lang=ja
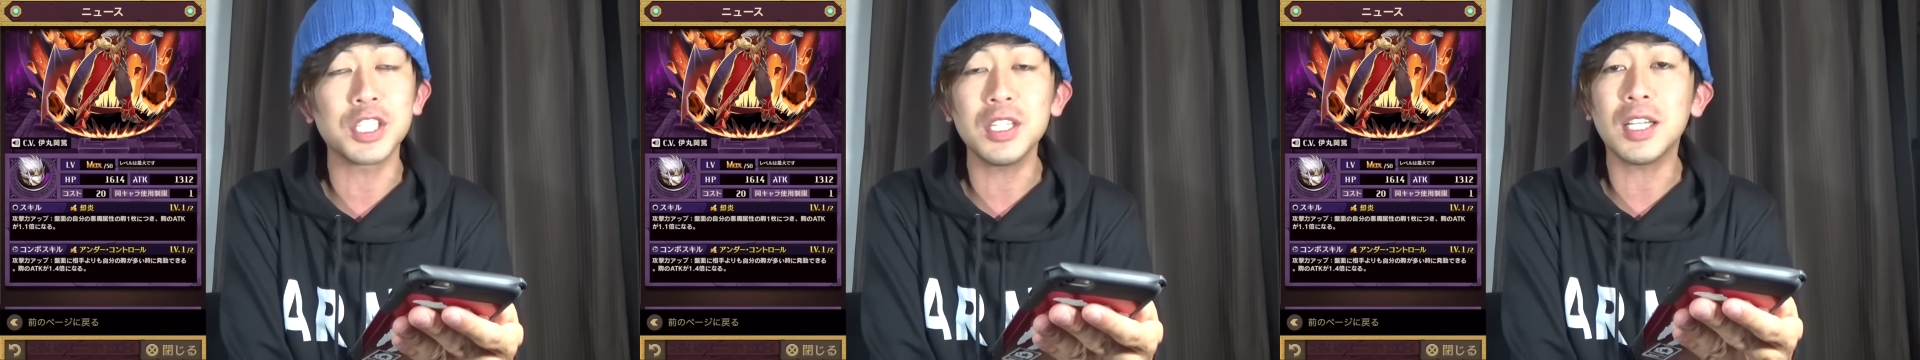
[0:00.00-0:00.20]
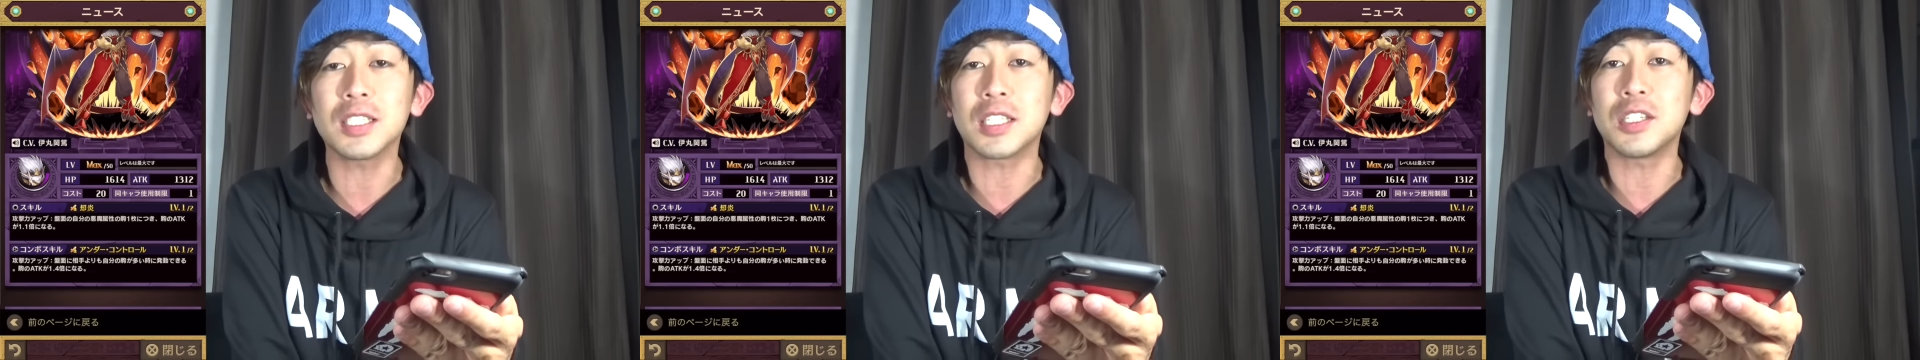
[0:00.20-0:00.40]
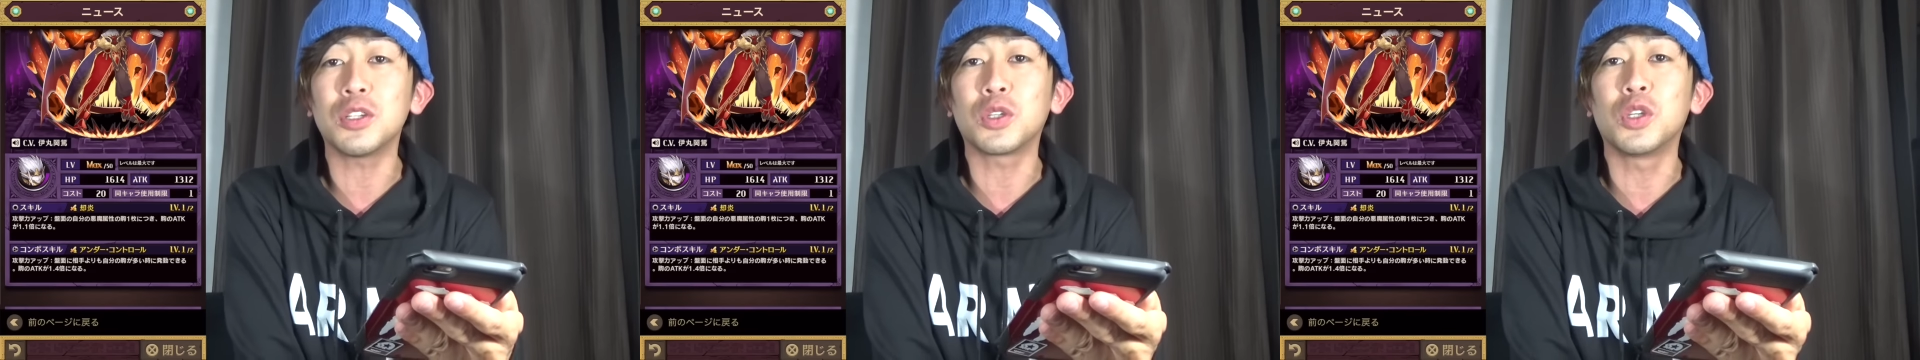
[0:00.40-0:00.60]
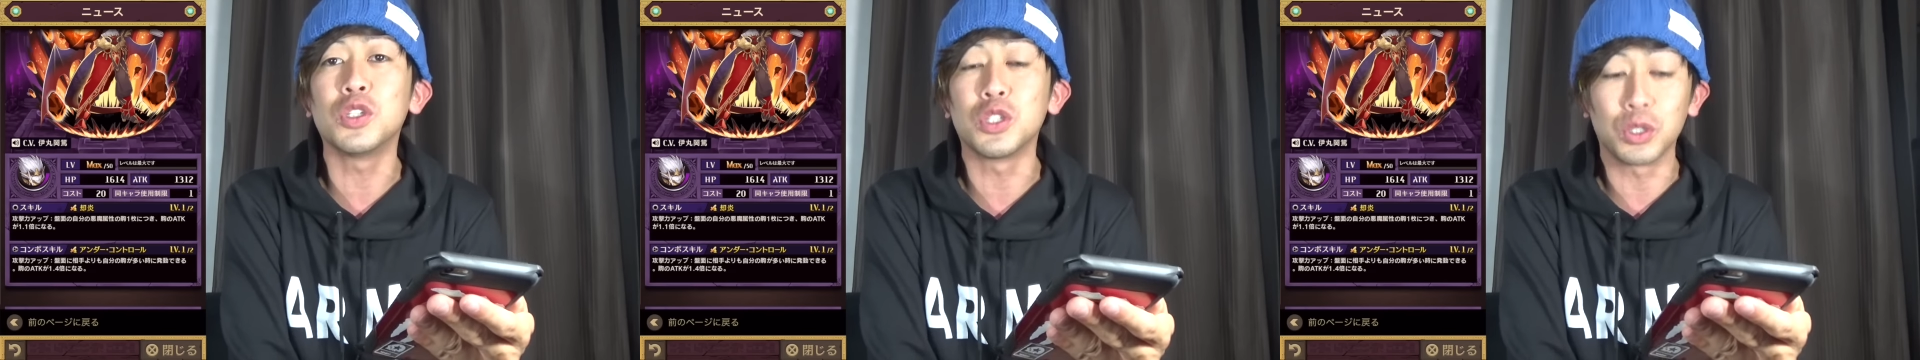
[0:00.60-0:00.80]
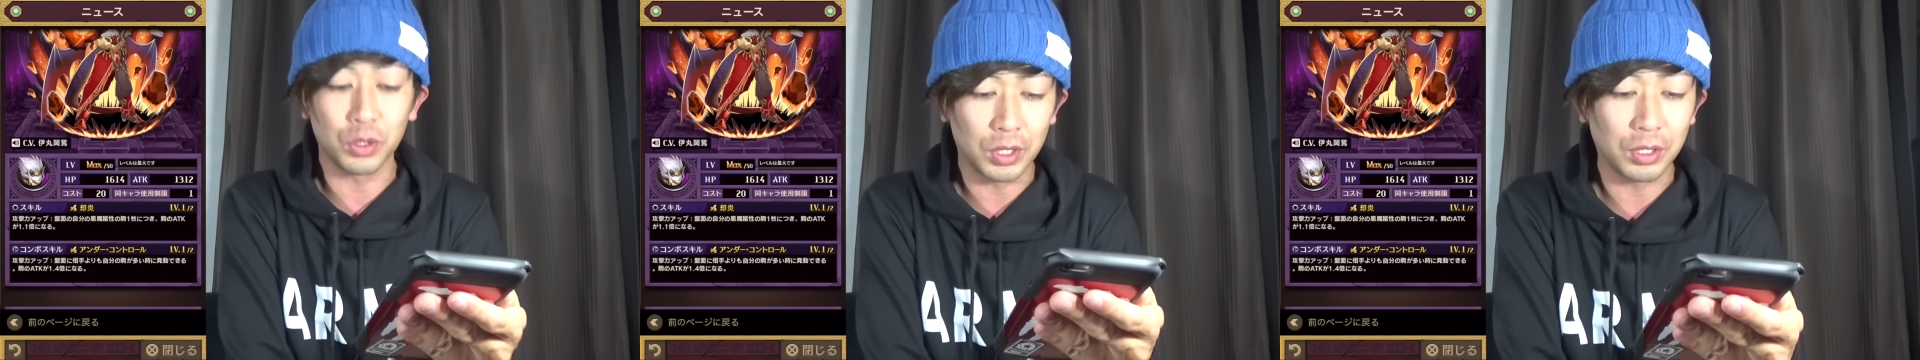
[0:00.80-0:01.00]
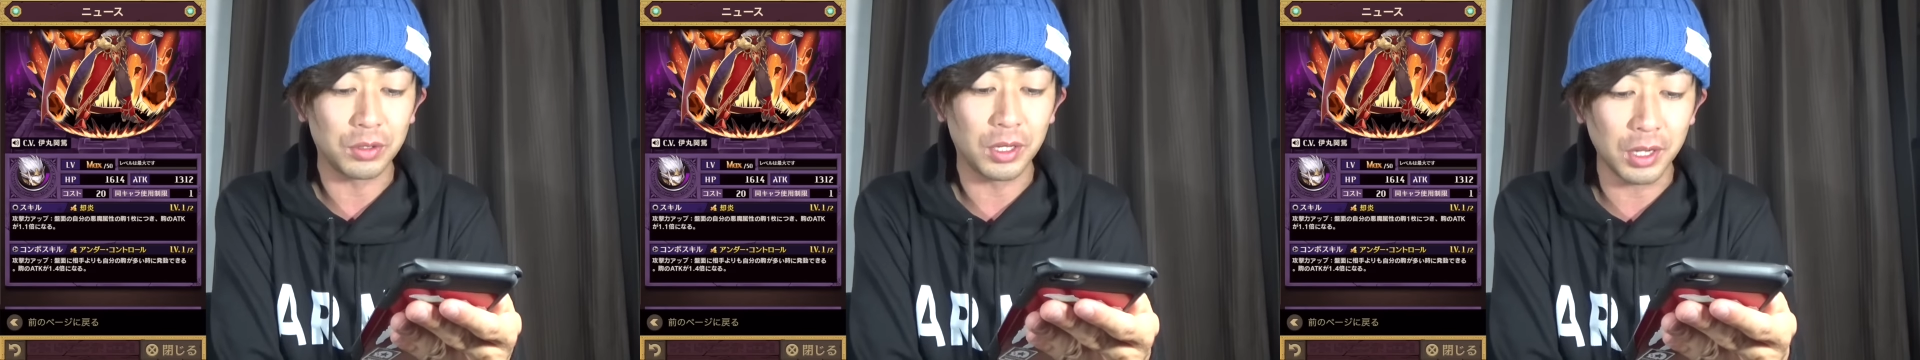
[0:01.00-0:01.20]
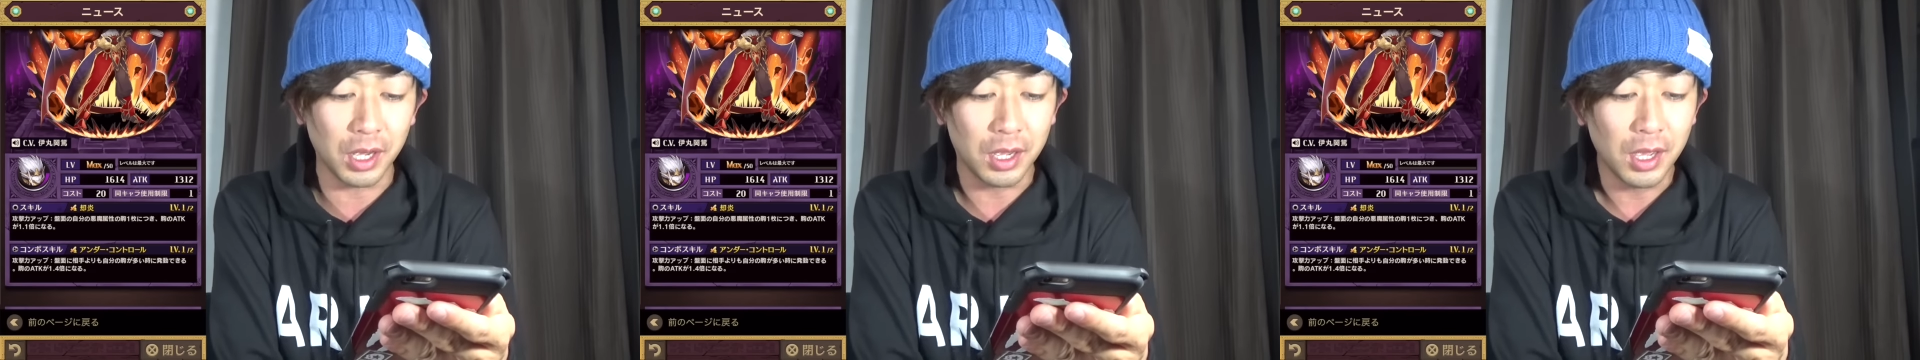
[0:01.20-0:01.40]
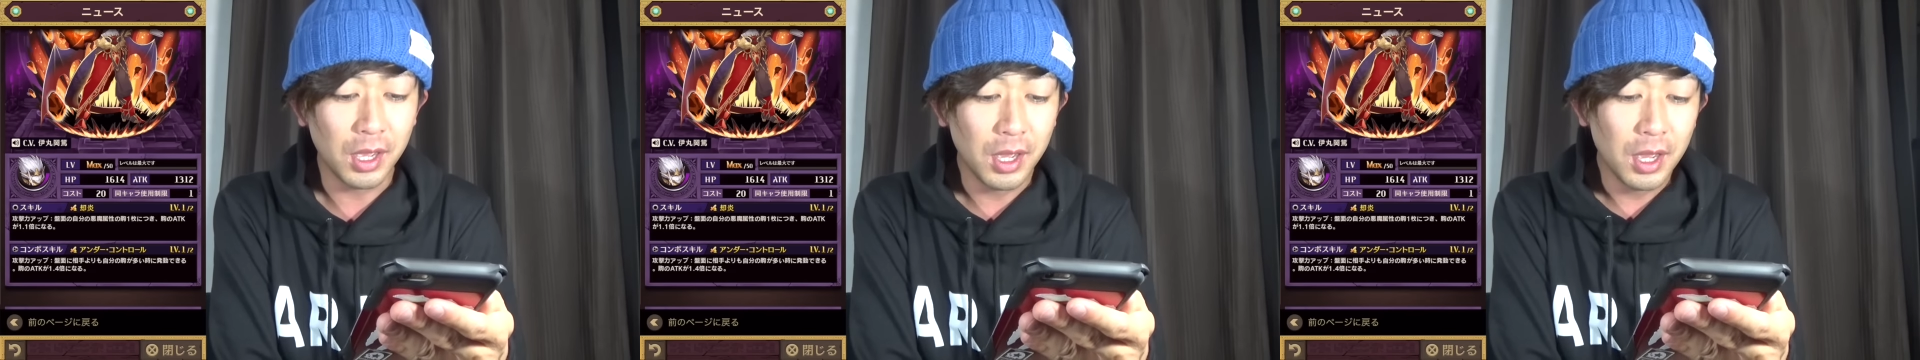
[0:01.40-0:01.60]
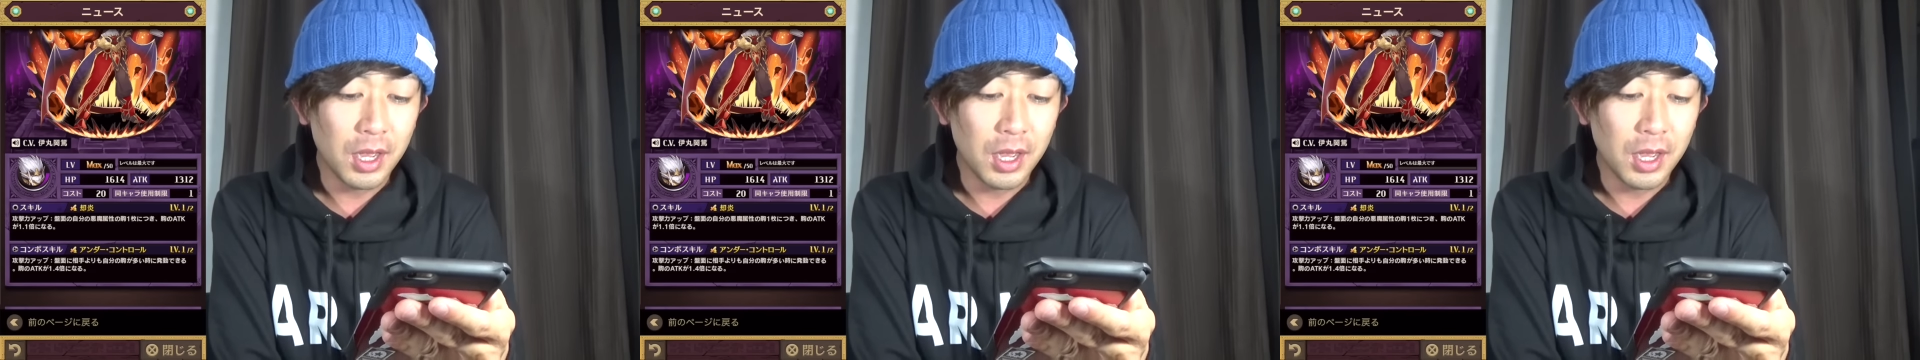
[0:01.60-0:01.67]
進化させると99になるんだね。